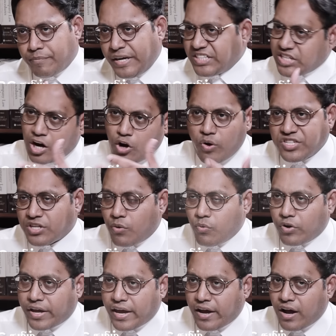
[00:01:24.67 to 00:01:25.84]
பெட்டிஷன் அலோவாச்சுன்னா
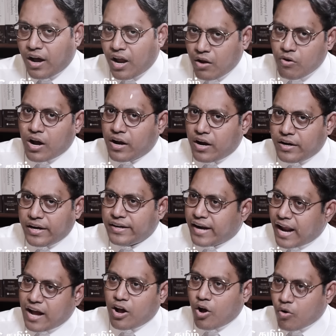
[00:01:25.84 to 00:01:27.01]
ஓகே அளவாகிறாட்டி ட்ராக்